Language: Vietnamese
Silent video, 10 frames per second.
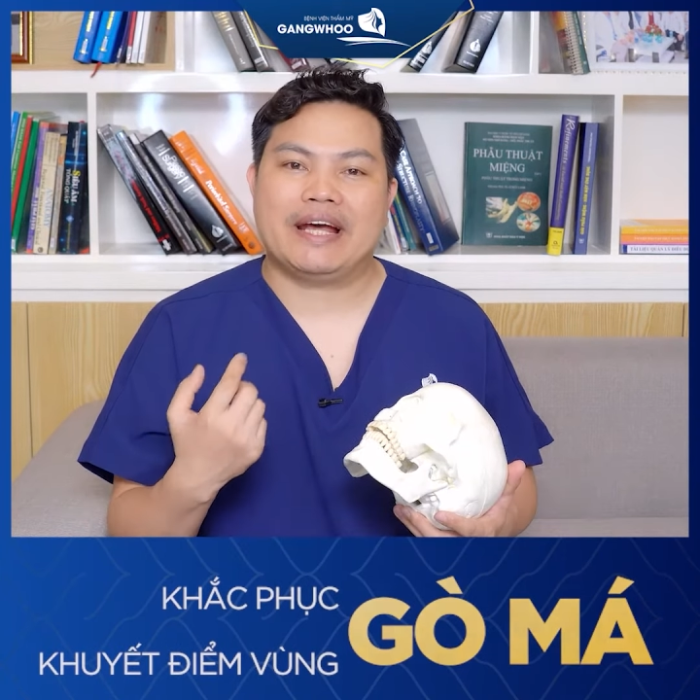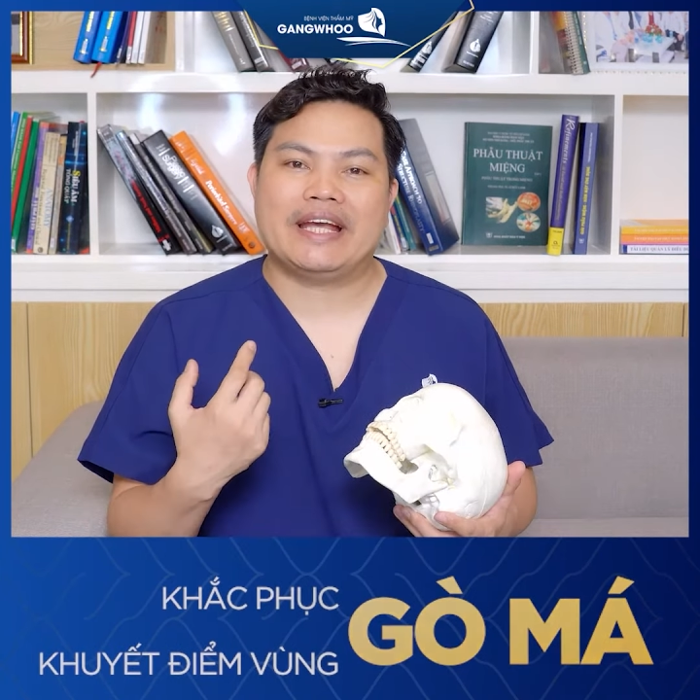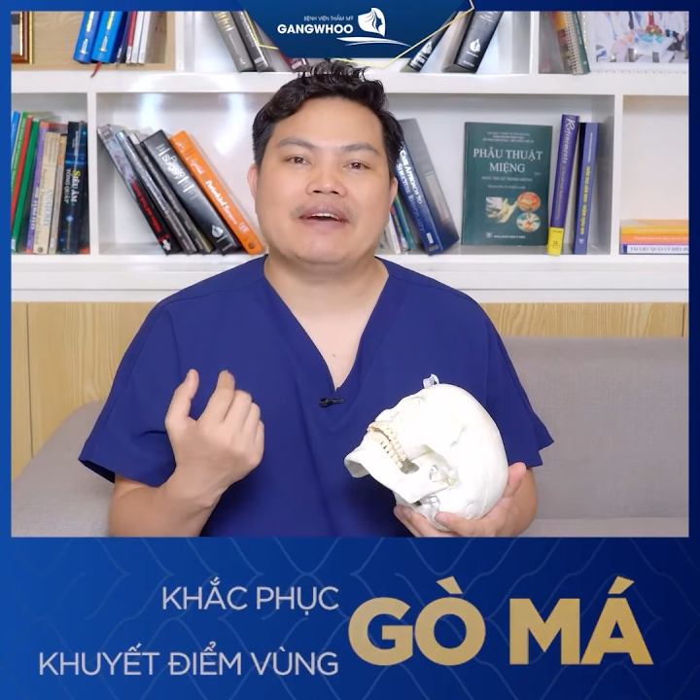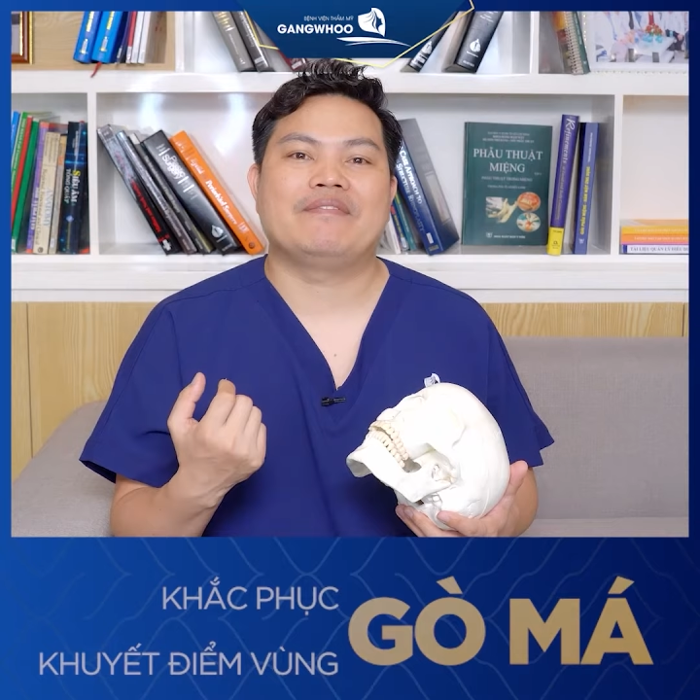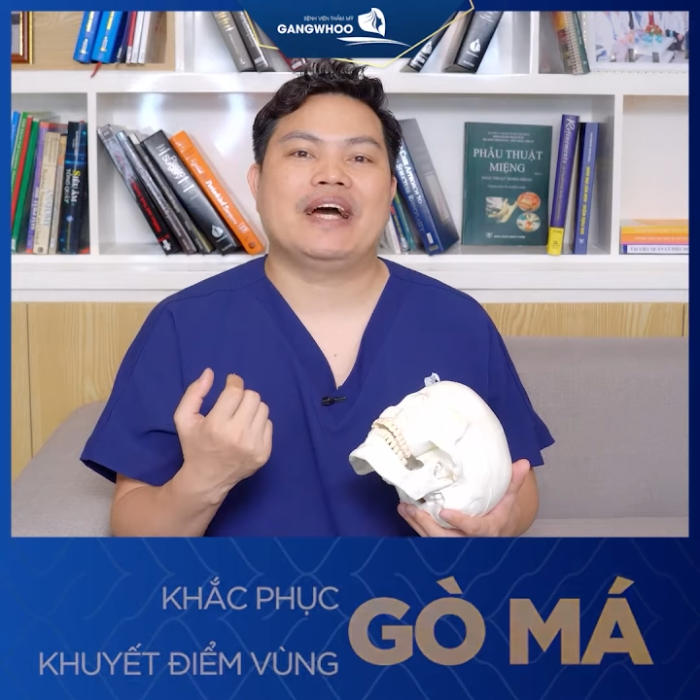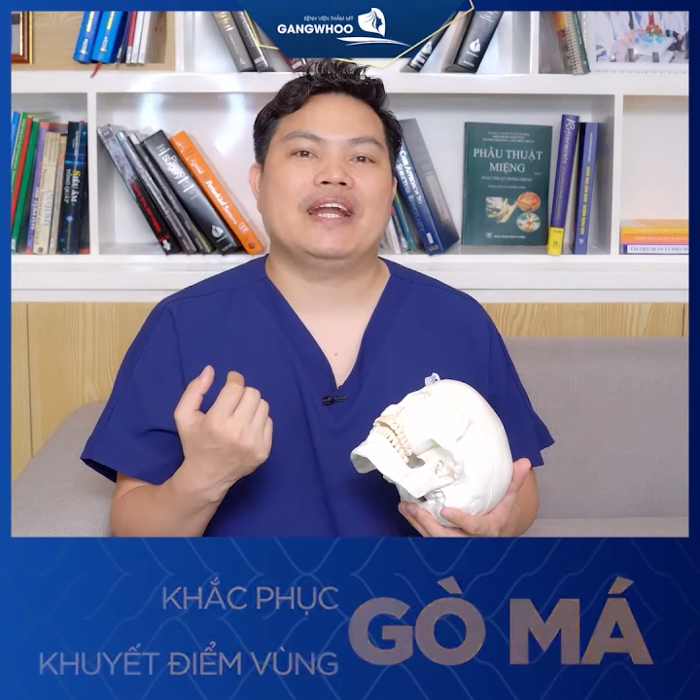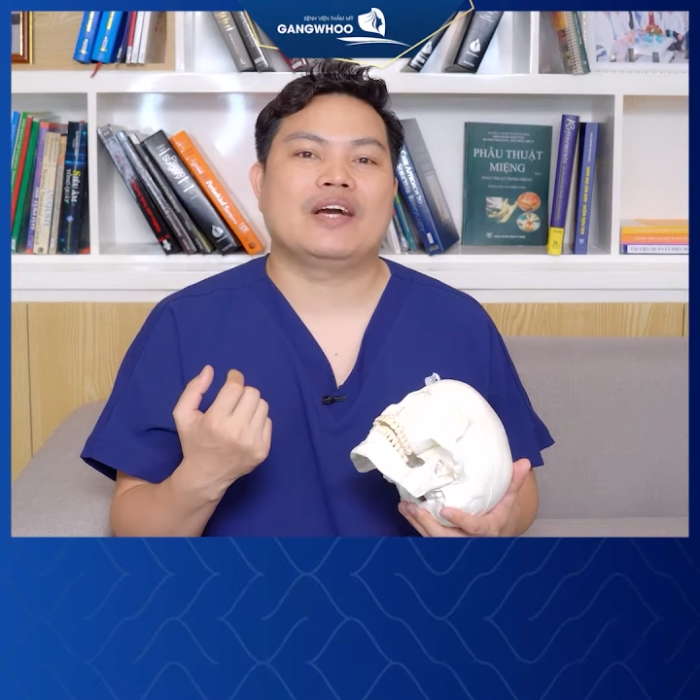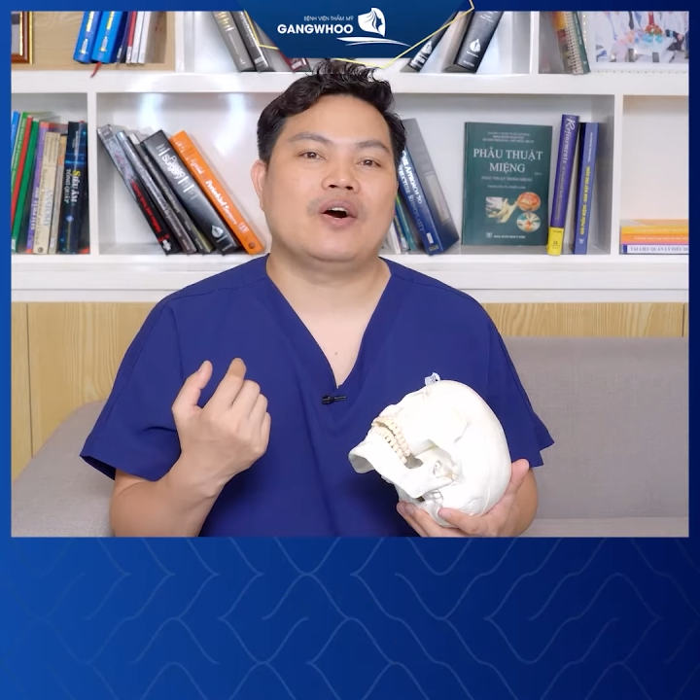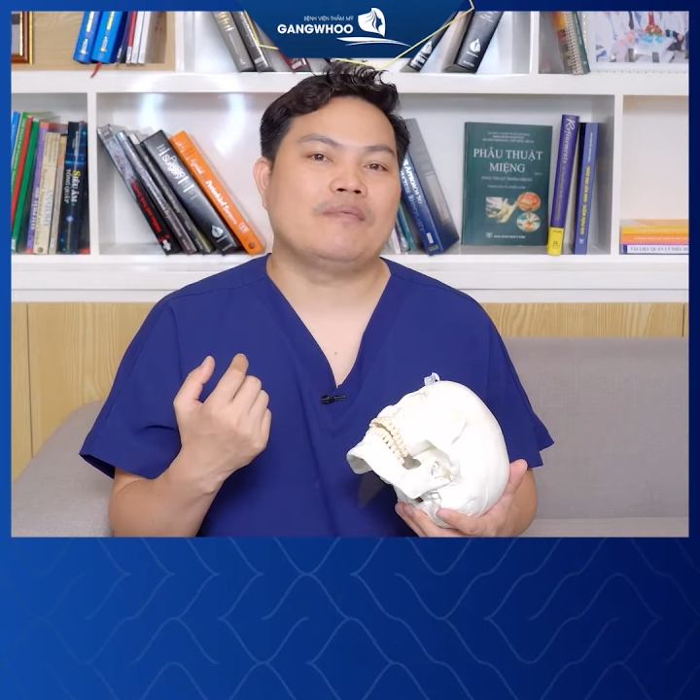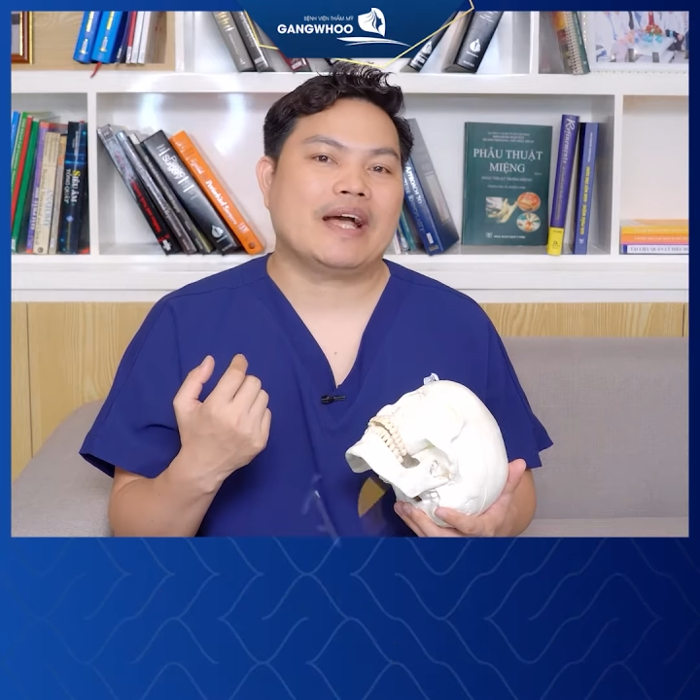mà hay gặp phải là
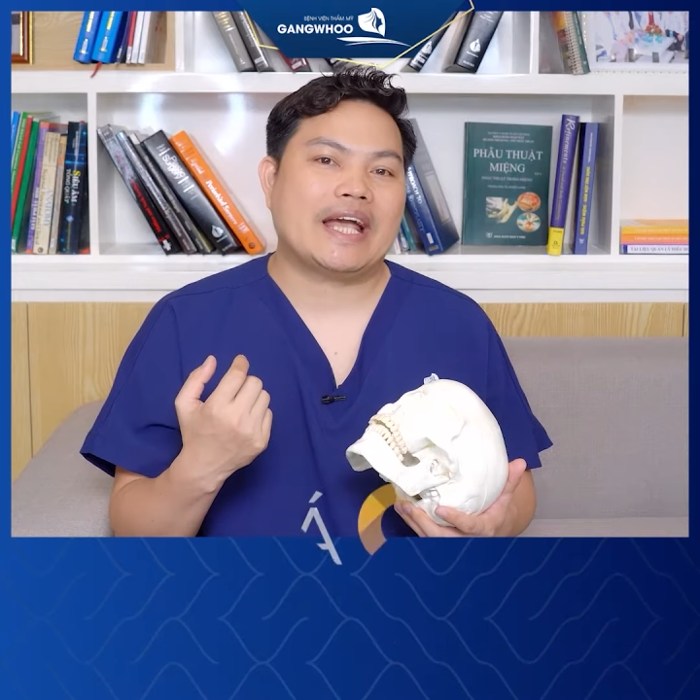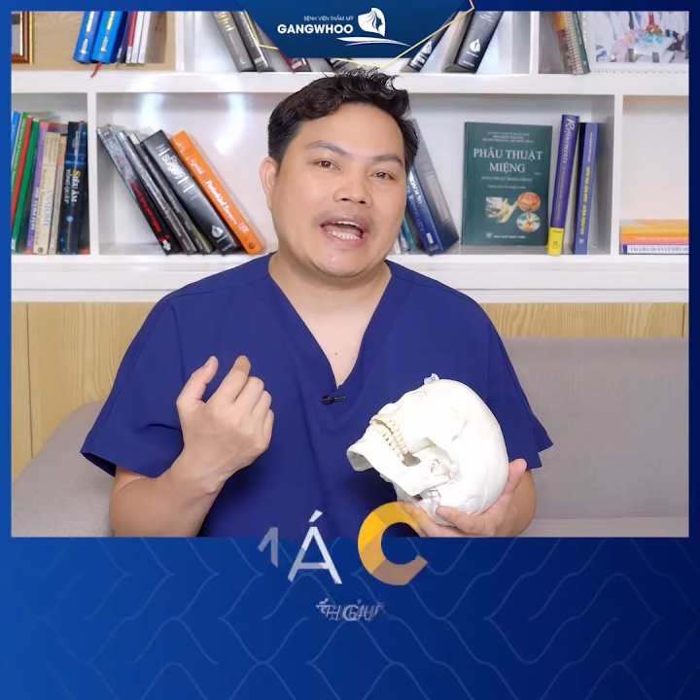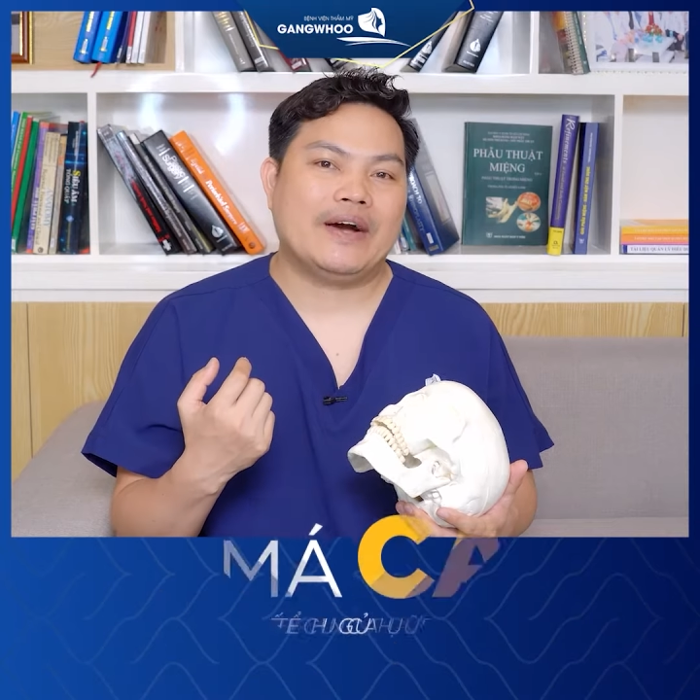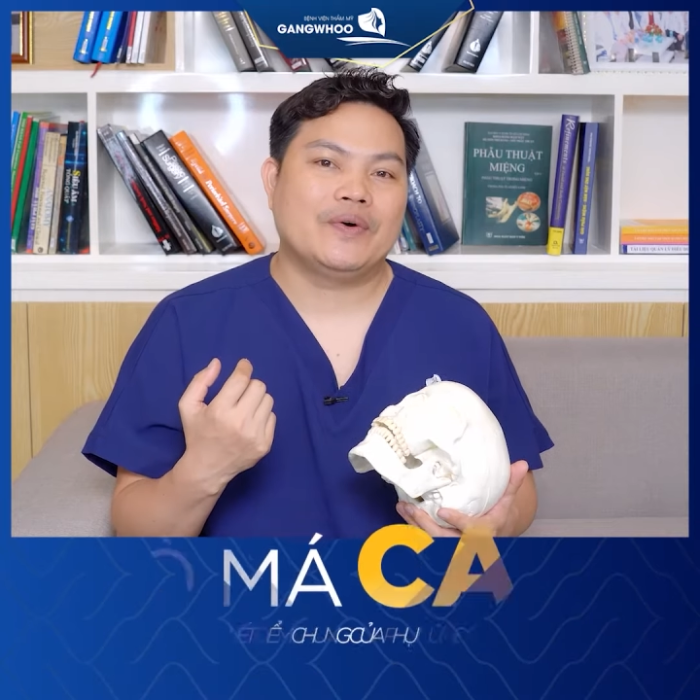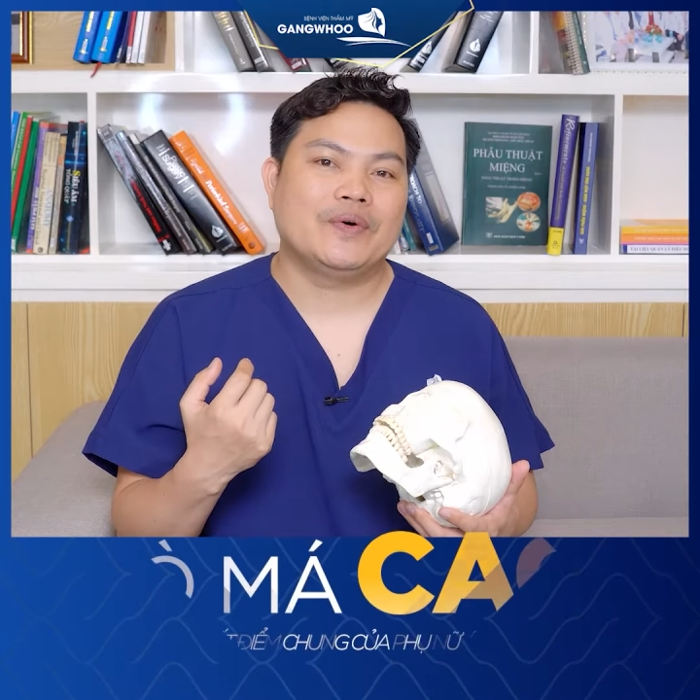gò má cao